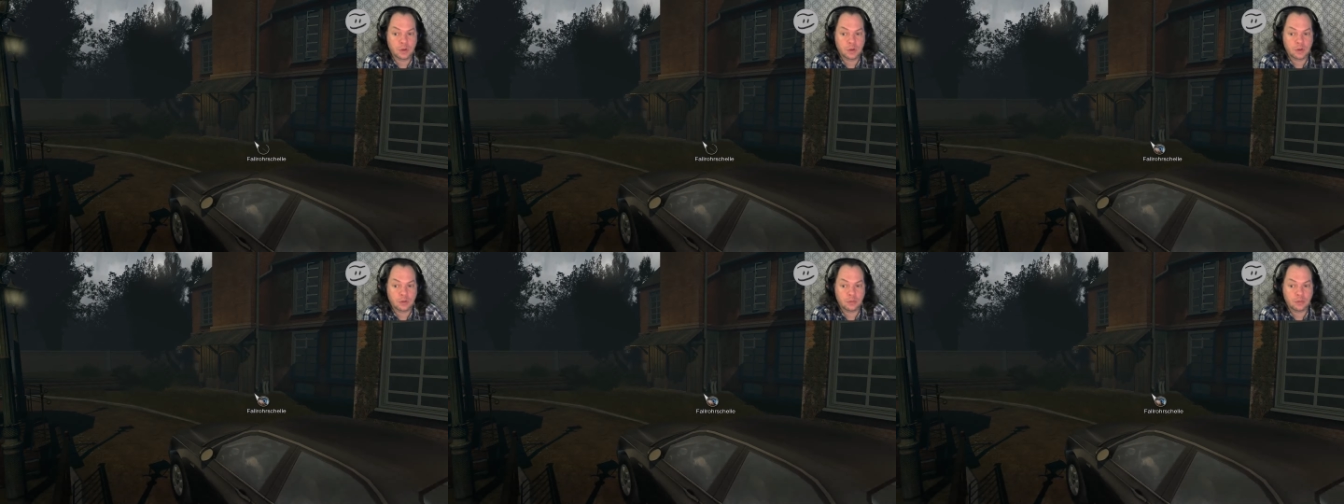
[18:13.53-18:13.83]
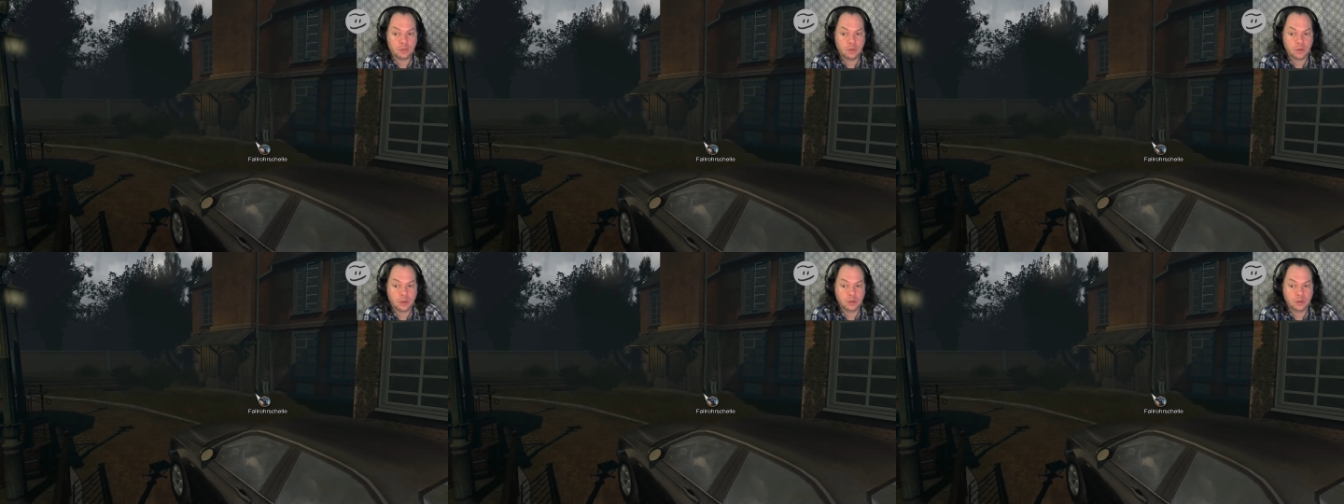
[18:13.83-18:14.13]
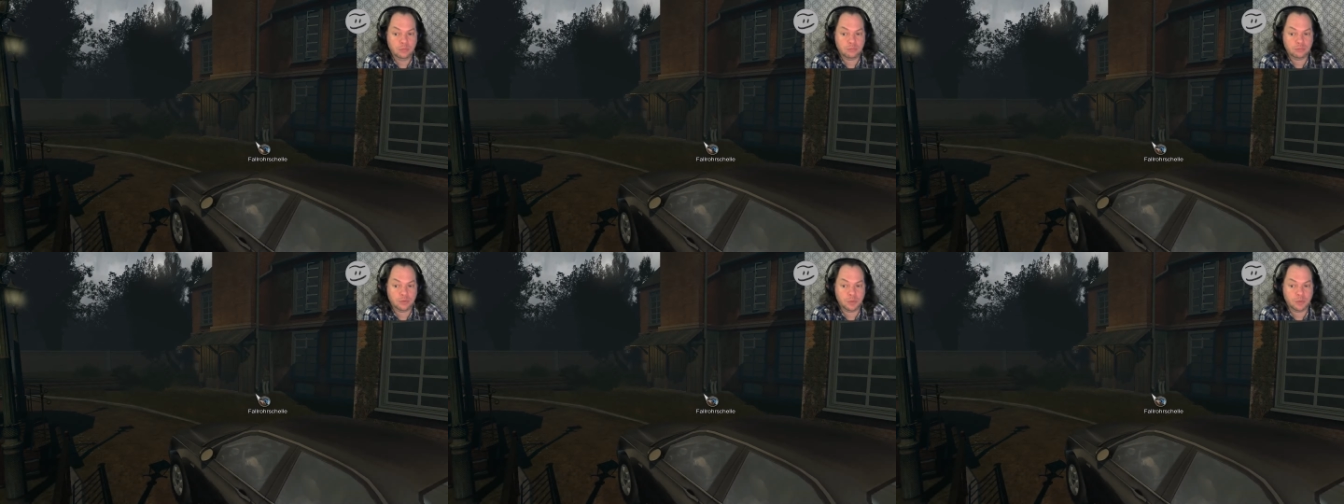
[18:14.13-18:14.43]
Okay,
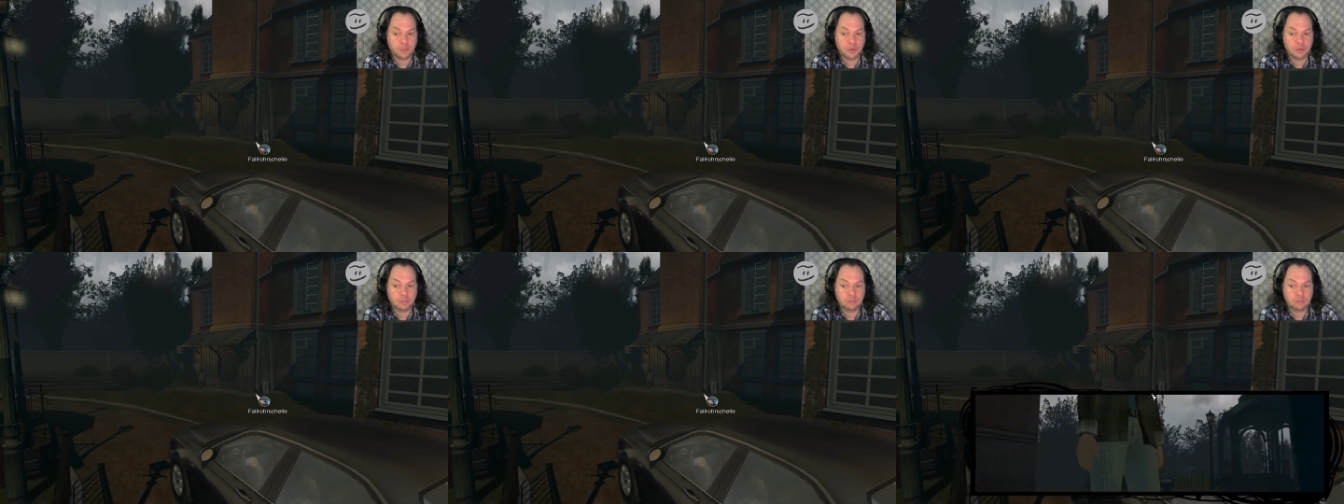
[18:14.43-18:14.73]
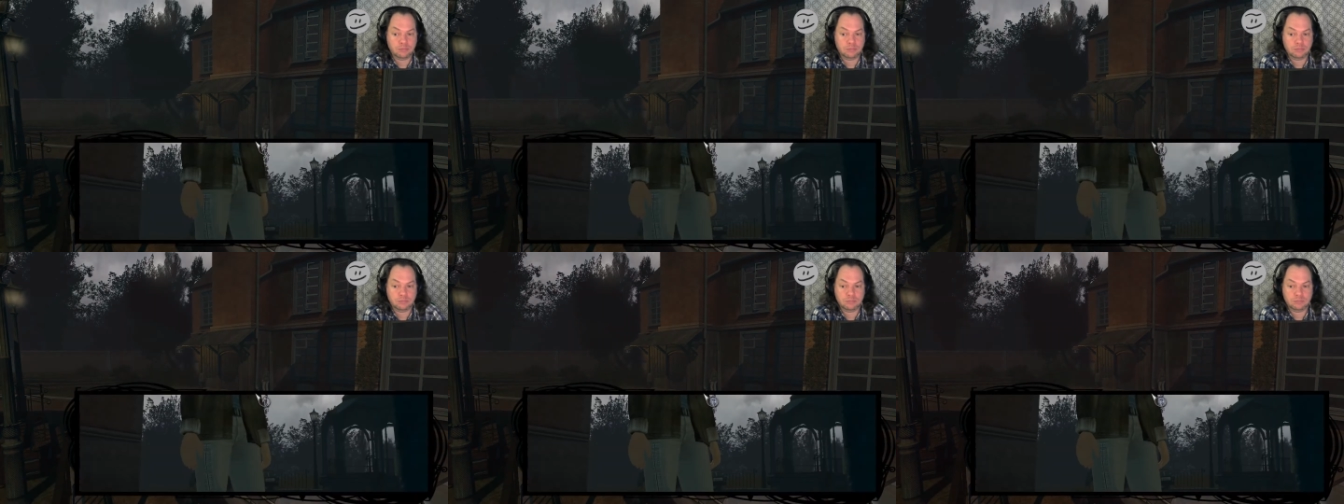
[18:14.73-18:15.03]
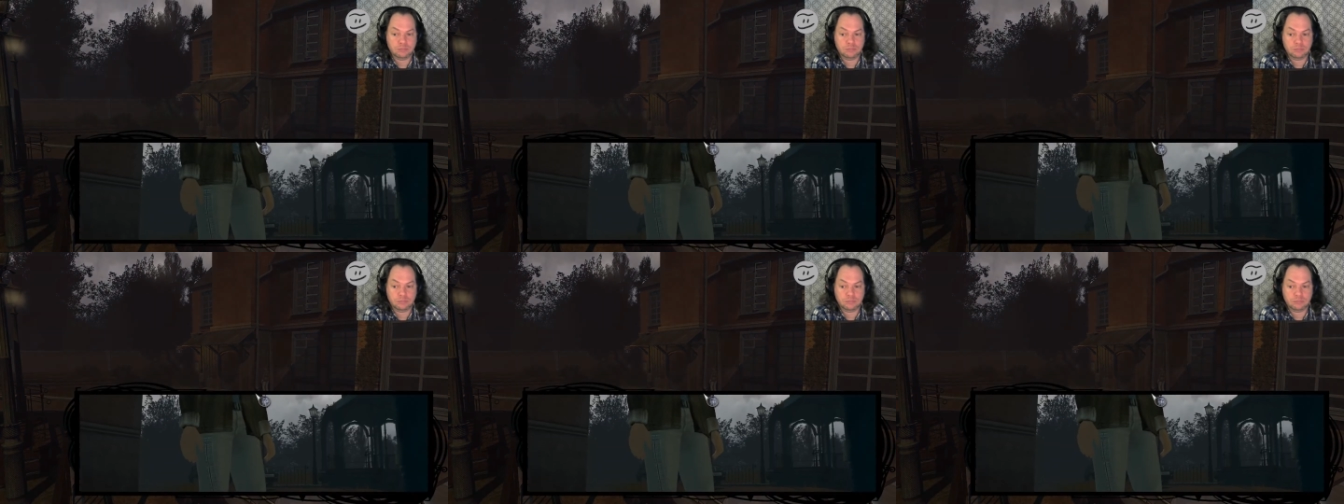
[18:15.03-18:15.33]
nimm mit.
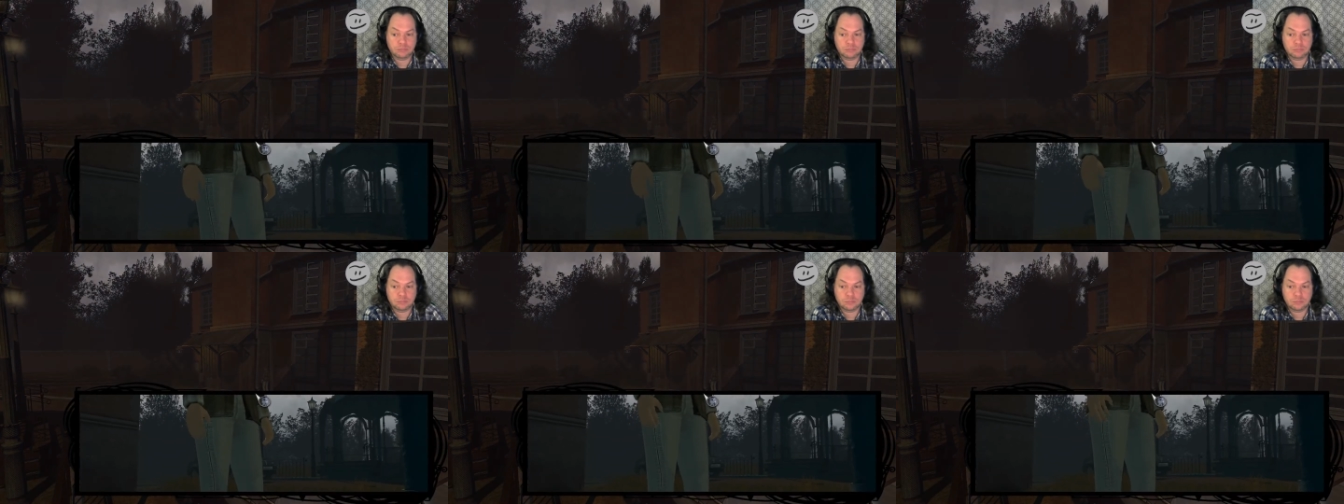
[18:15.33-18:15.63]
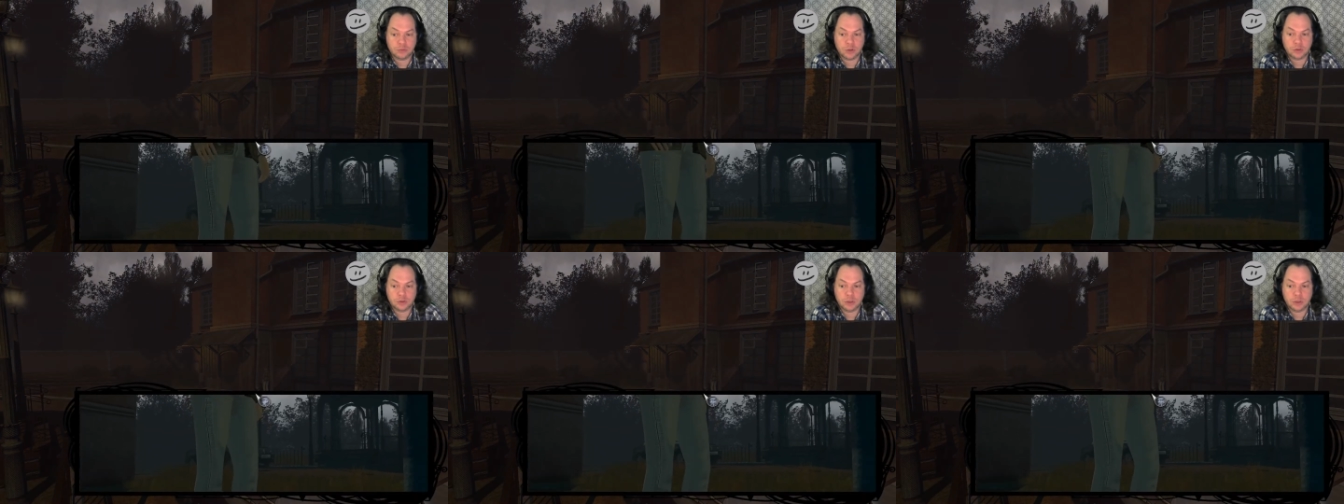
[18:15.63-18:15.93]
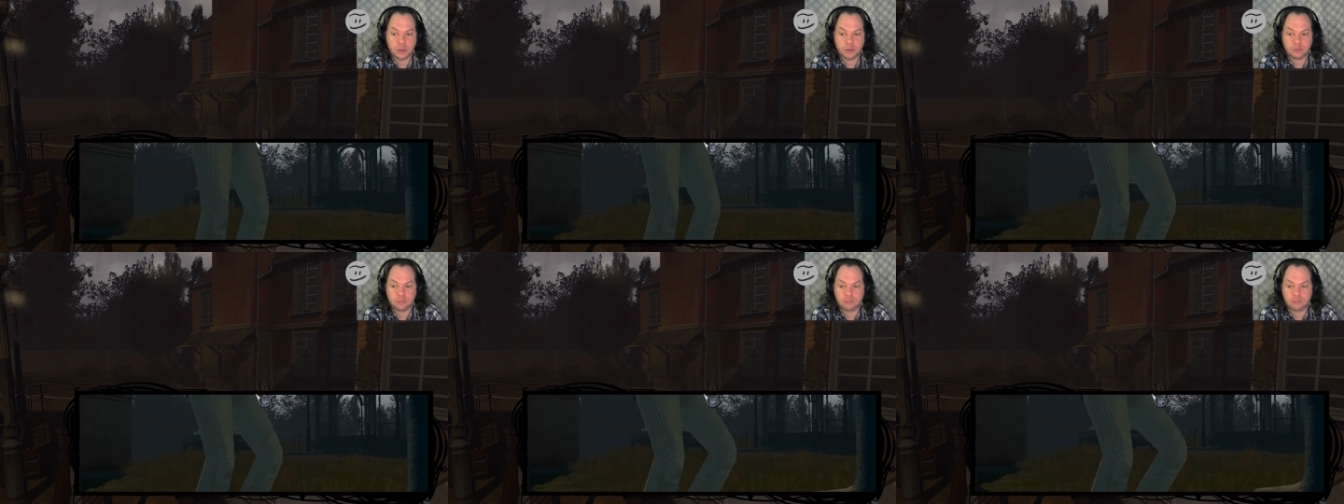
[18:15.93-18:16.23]
Kostet ja
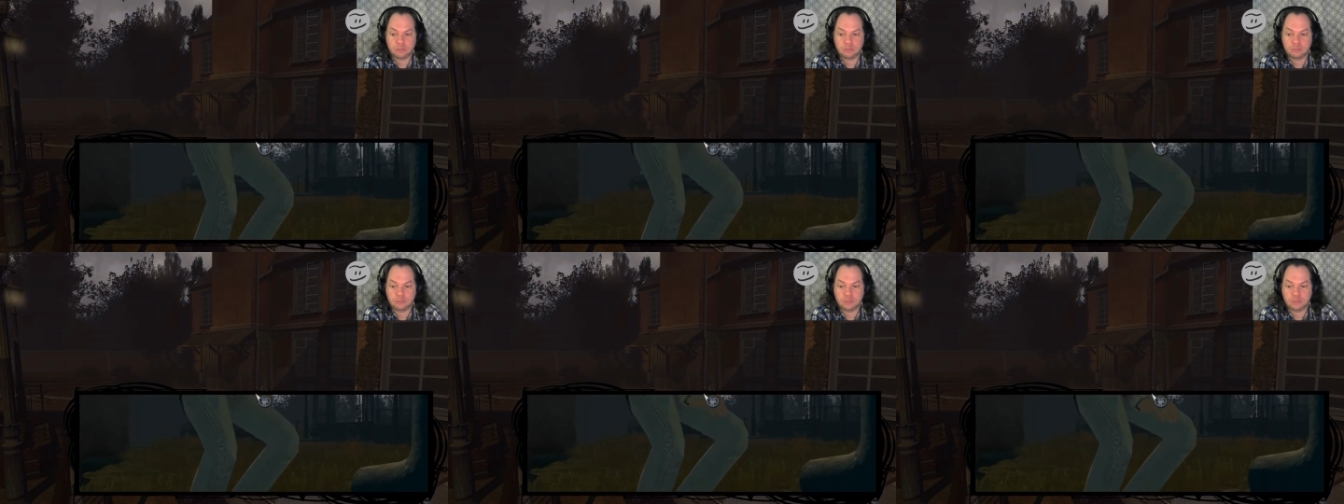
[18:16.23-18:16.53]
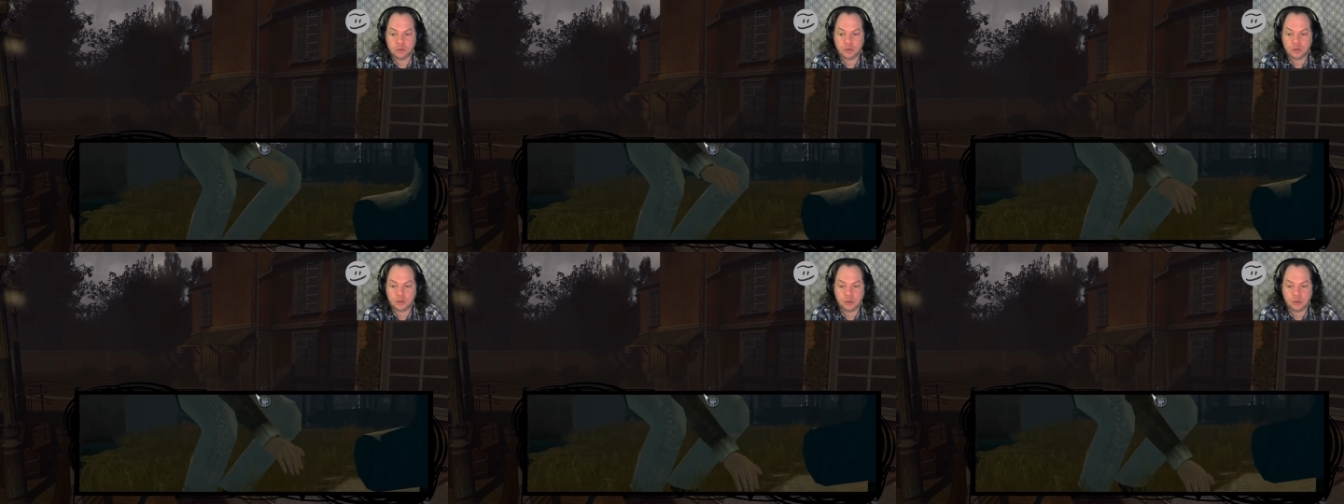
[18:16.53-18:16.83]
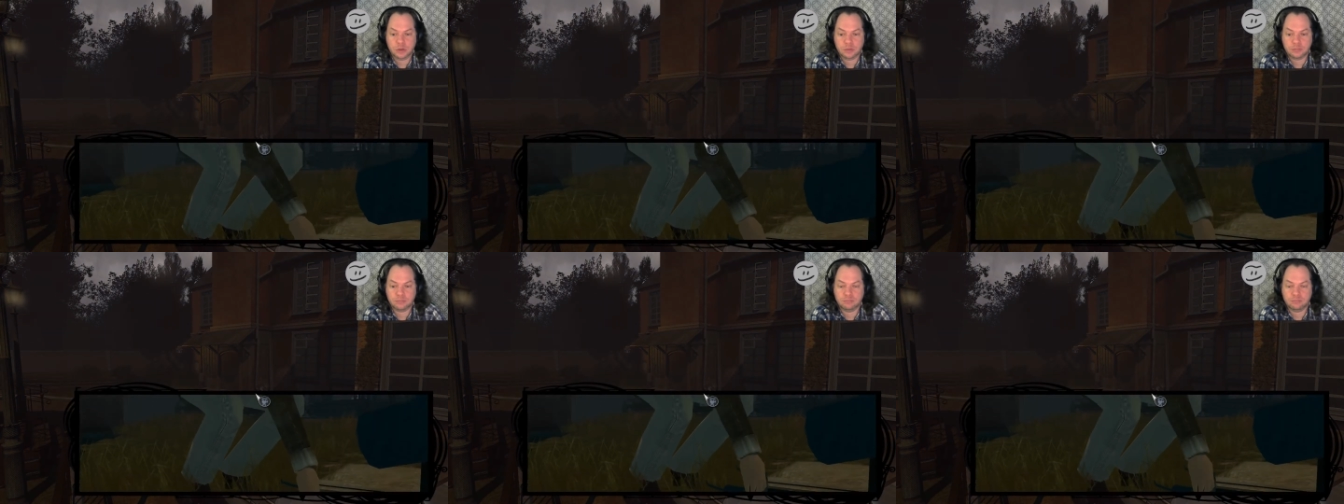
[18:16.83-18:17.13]
nichts. Ich stehe hier rum.